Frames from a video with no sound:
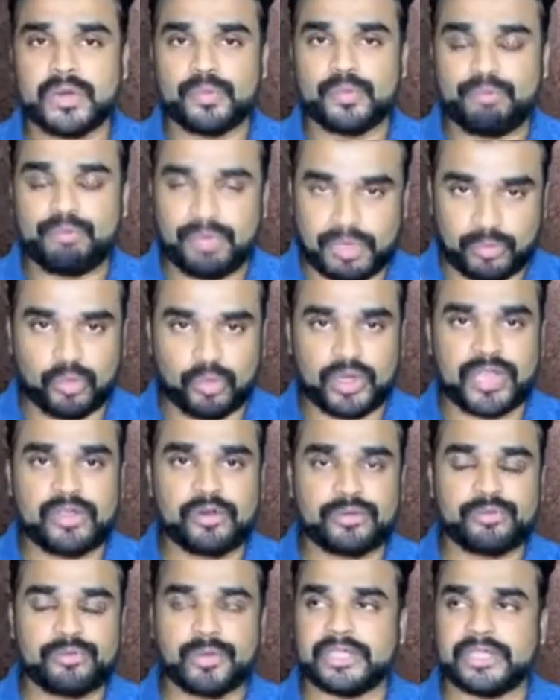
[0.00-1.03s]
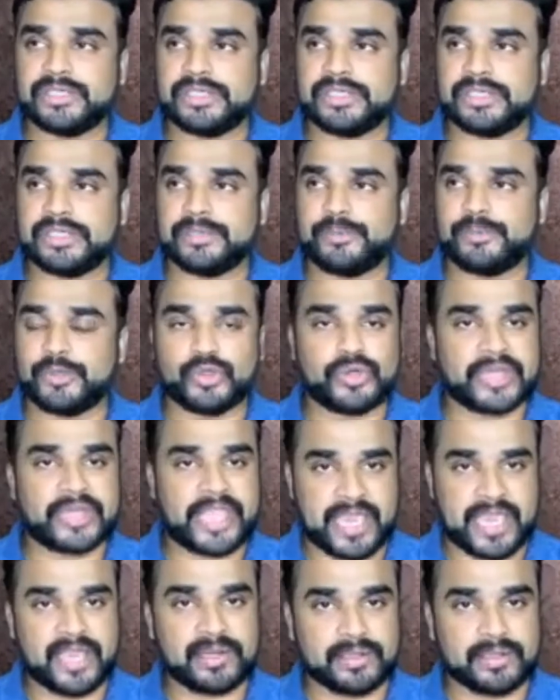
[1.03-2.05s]
இப்போ ஒரே ஒரு அந்த இப்போ நான்
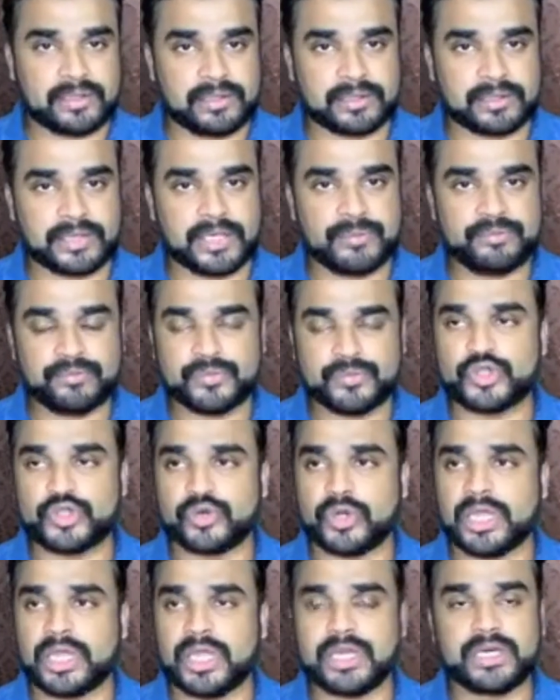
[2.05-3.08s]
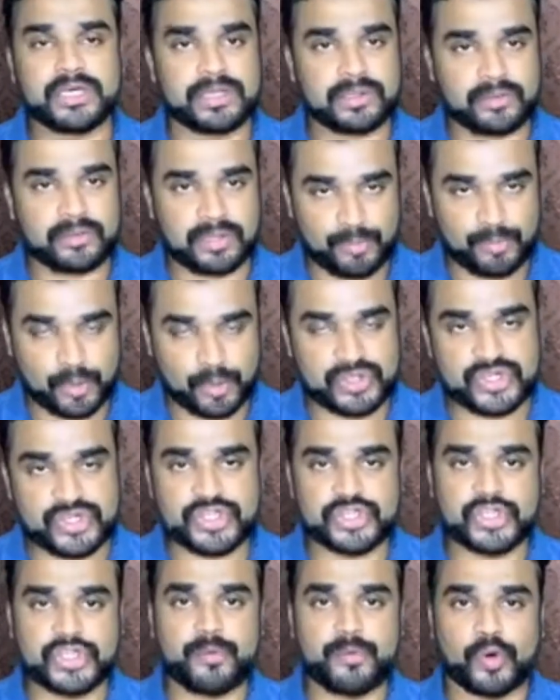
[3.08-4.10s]
நகரில் இருக்கேன் ஸோ நான் நகருடைய போலீஸ்
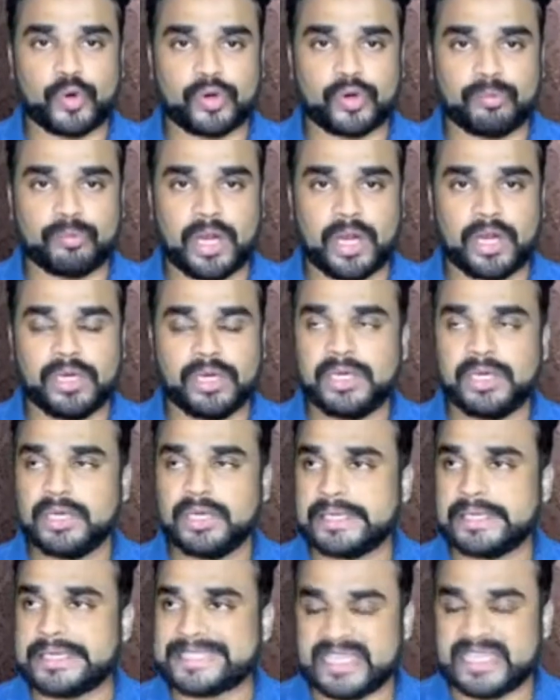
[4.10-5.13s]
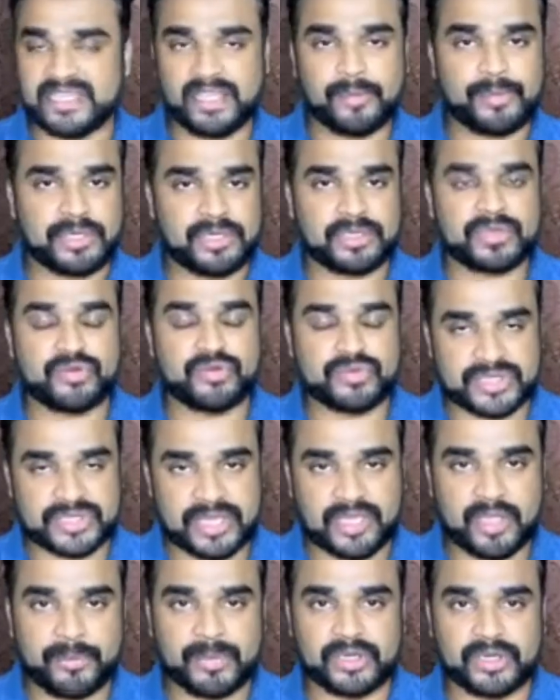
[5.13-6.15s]
ஸ்டேஷன் தான் போகணுமா இல்லை சைதாப்பேட்டில் இருக்கவங்க
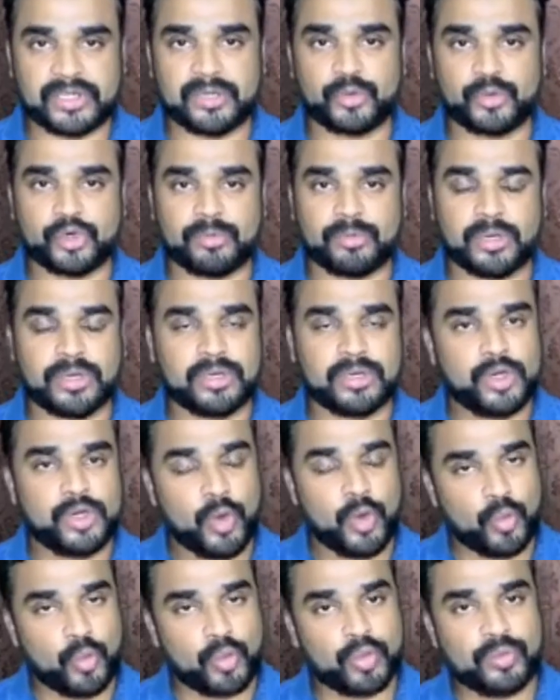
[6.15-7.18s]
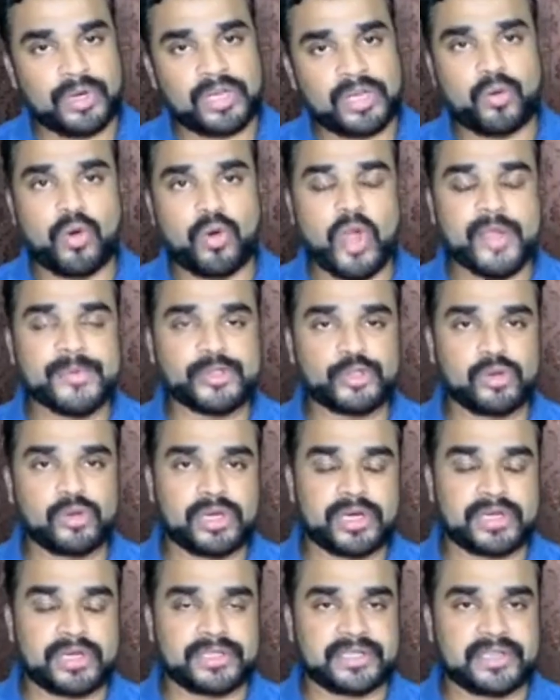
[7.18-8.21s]
சைதாப்பேட்டை தான் போகணுமா ஒருவேளை
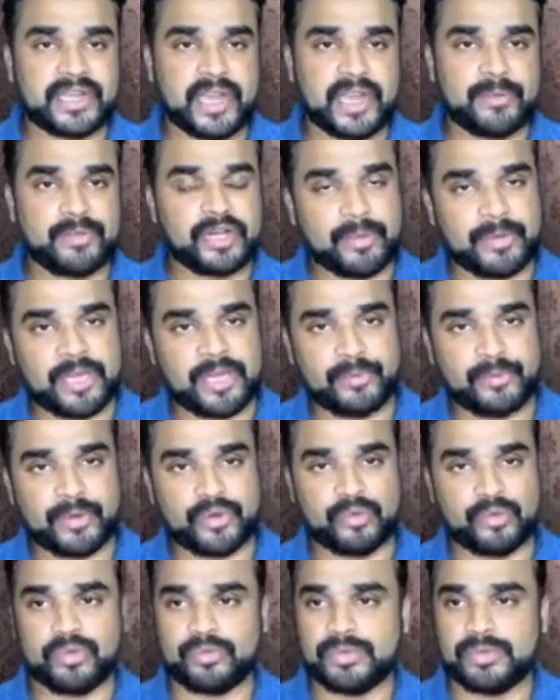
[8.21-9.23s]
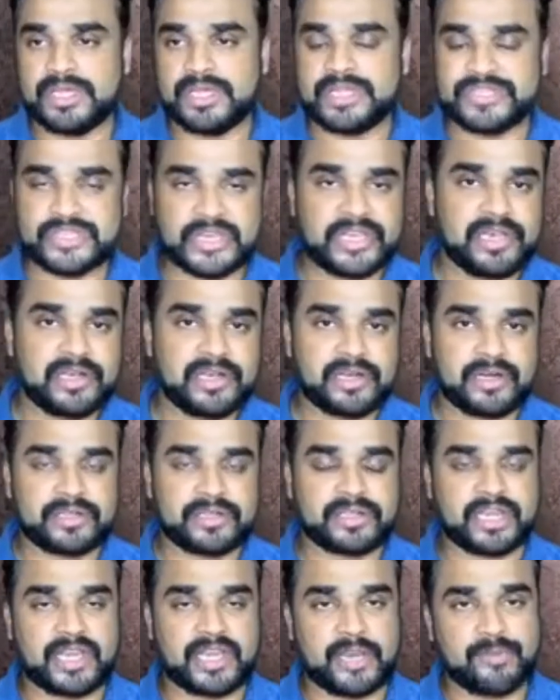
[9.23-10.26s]
கோயம்புத்தூரில் நடந்த க்ரைம்க்கு நம்ம என்ன பண்ணுவோம் சென்னையில்
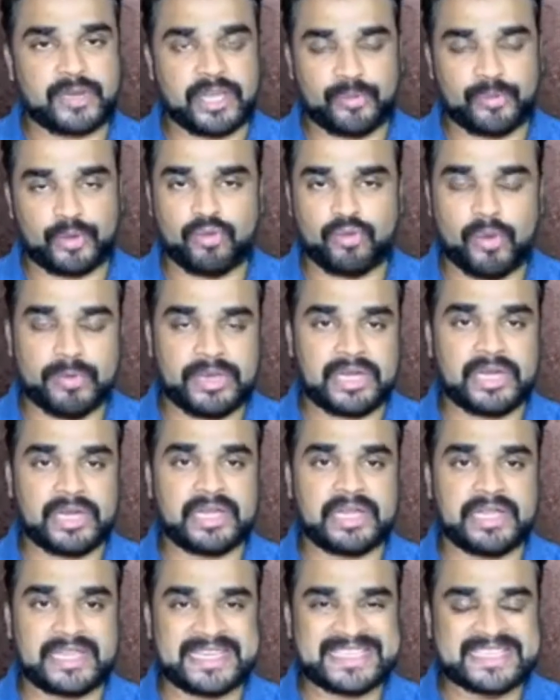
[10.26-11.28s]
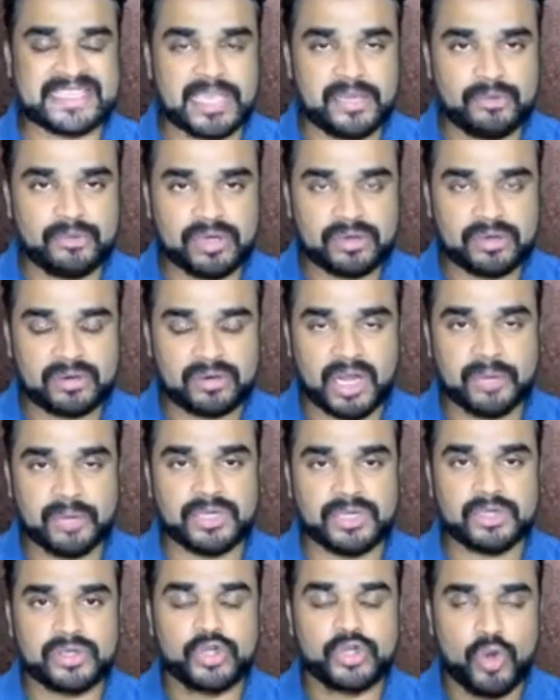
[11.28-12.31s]
நடந்த க்ரைம்க்கு என்ன பண்ணுவோம் அப்படின்னா இல்லைங்க சைபர்
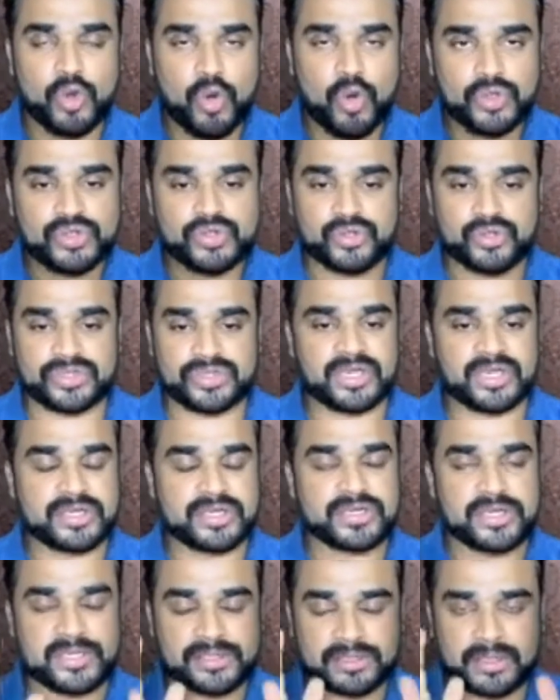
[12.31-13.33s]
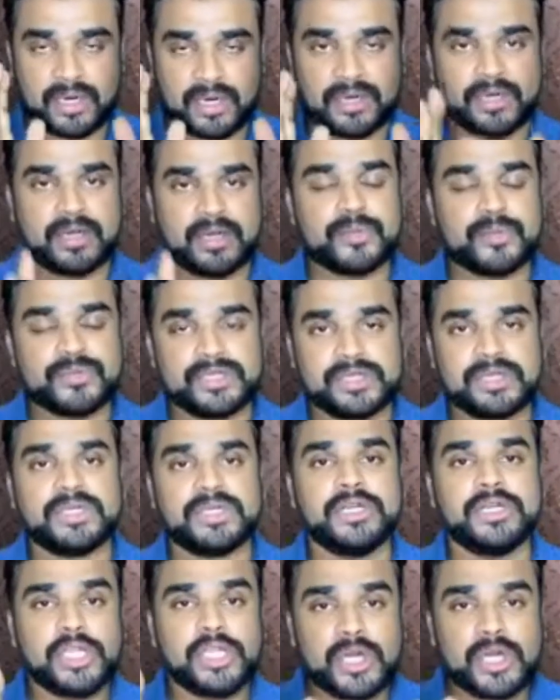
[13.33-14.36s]
க்ரைம்க்கு நோ ஜூரிஸ்டிகேஷன் இஸ் கண்டு கம்ஸ்
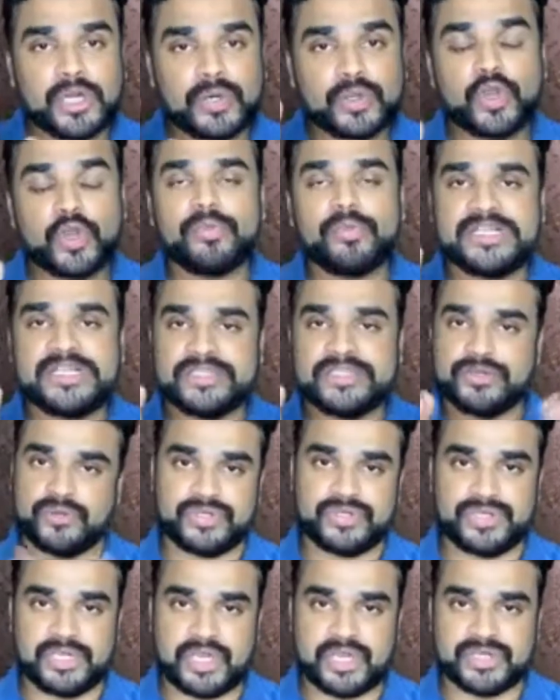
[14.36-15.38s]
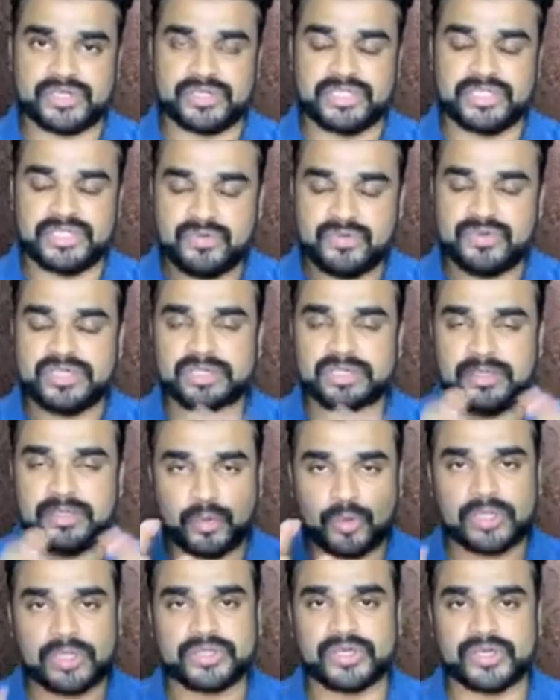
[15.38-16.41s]
அண்டர் குளோபல் ஜூரிஸ்டிகேஷன் இந்த விஷயத்தை
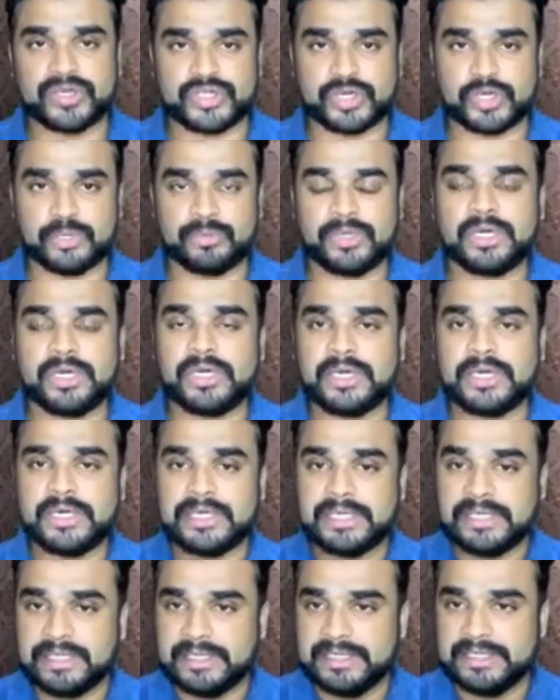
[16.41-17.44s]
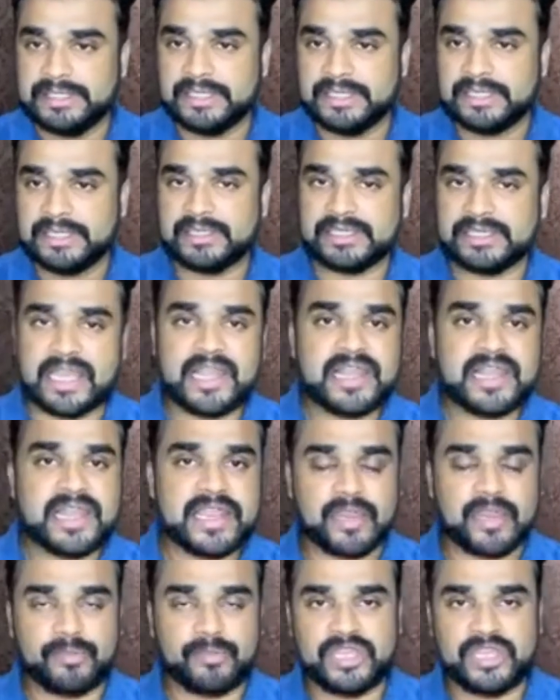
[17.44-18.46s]
மூலம் தெரிஞ்சுக்கணும் இந்த
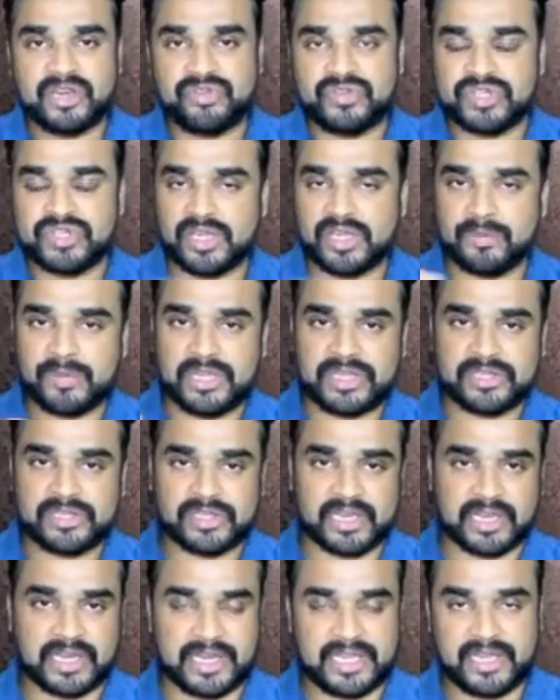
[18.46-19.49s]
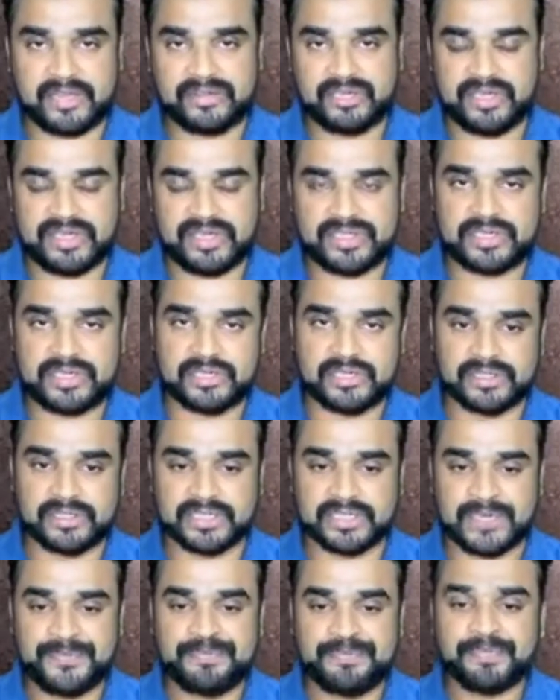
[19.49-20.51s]
எல்லை அப்படிங்கிற விஷயமே இதுக்கு கிடையாது டிஜிட்டல்
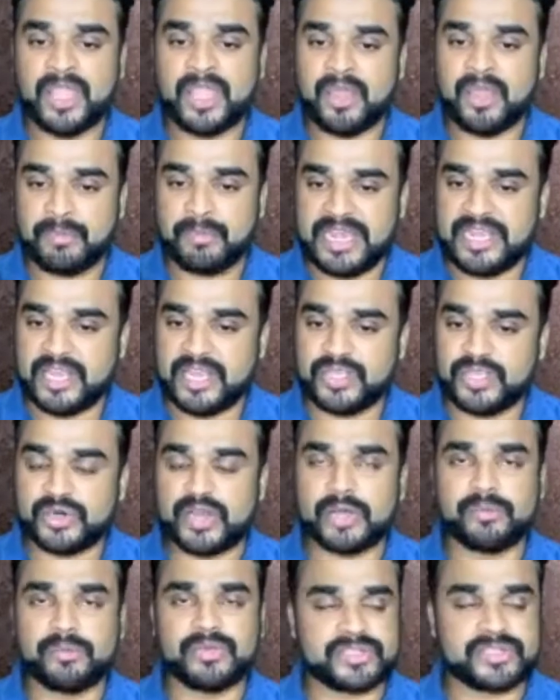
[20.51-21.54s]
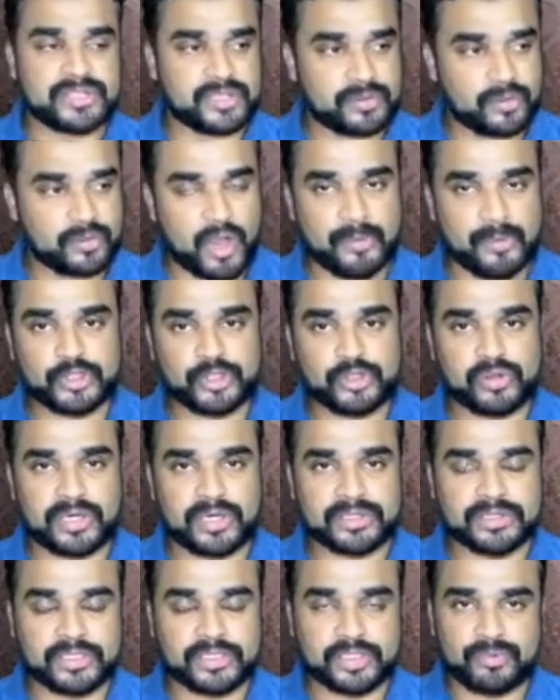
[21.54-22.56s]
இதுக்கு மெயினாக யூ கேன் கோயம்புத்தூர்
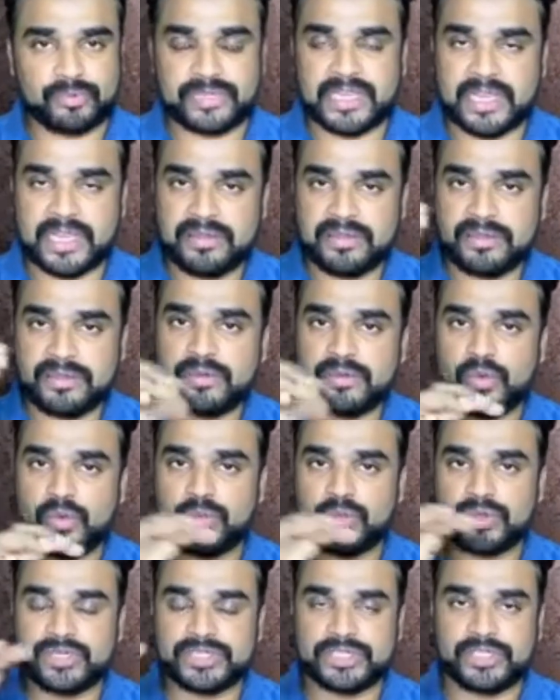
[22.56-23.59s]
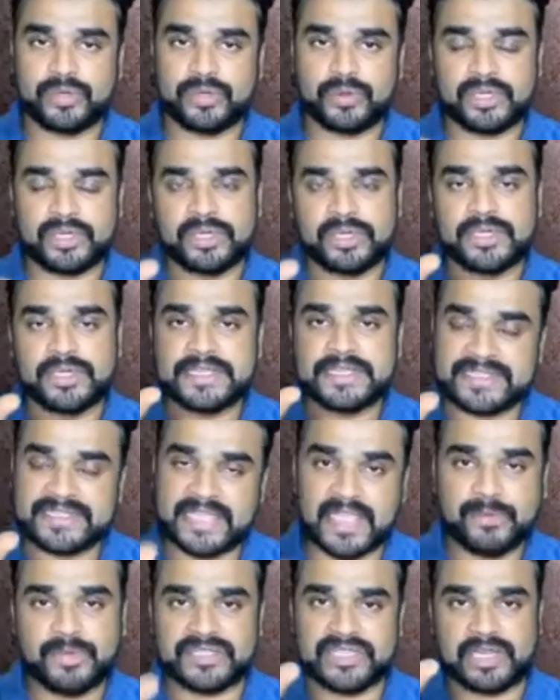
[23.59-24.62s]
நடந்ததுக்கும் எந்த ஒவ்வொரு சிட்டியோட
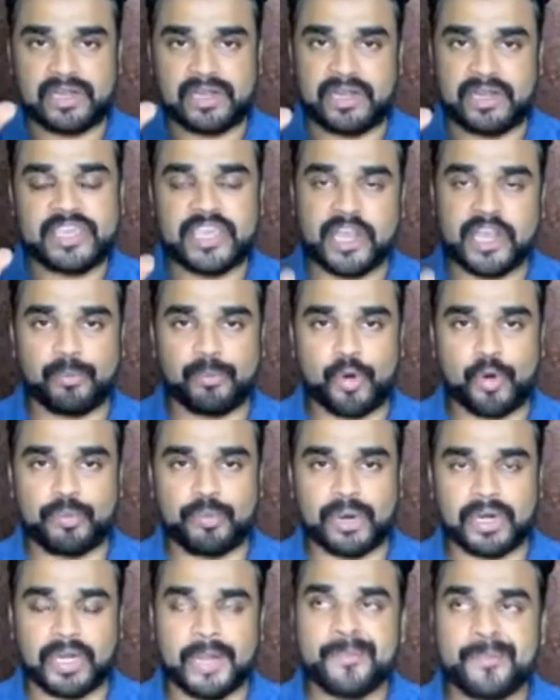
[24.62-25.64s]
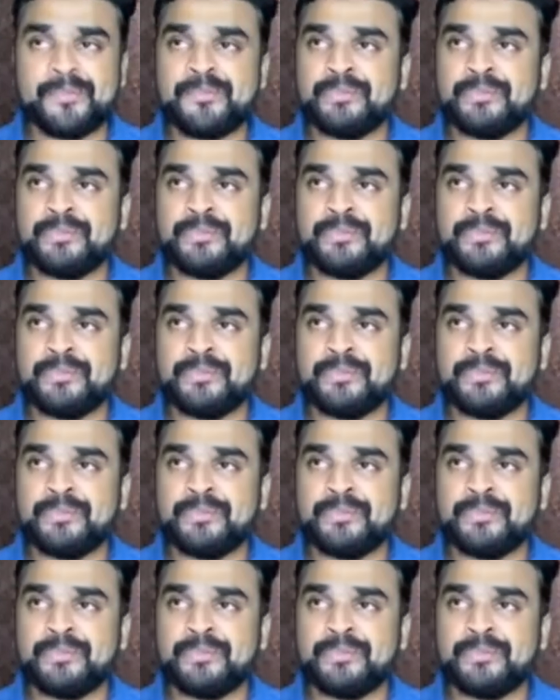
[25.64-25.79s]
சைபர் செல்லில் நீங்கள் ரிப்போர்ட் பண்ணலாம்